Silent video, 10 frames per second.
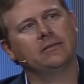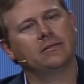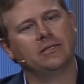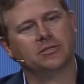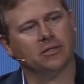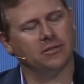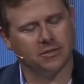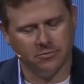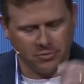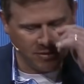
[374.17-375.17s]
और फिर
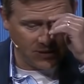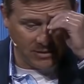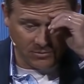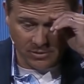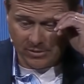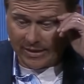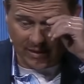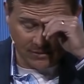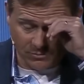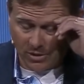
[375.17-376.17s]
बाद में ये शिकायत करने
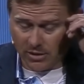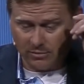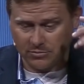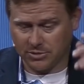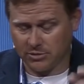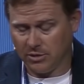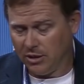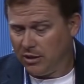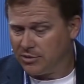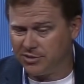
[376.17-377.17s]
लग गया कि डैड
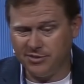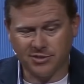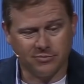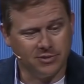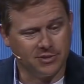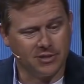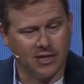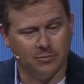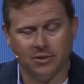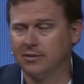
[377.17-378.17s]
मॉम वो बार
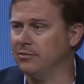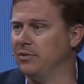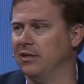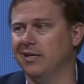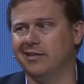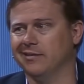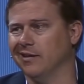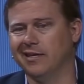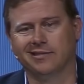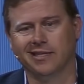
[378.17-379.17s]
बार हक कर रही थी
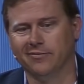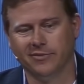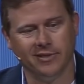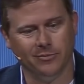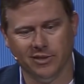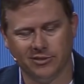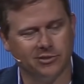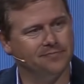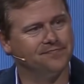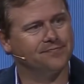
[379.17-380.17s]
मुझे और ये तो
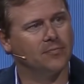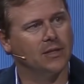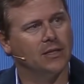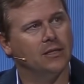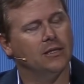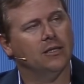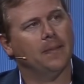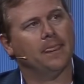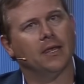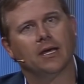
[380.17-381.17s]
मुझे बिल्कुल अच्छा नहीं
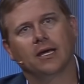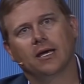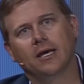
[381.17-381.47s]
लगा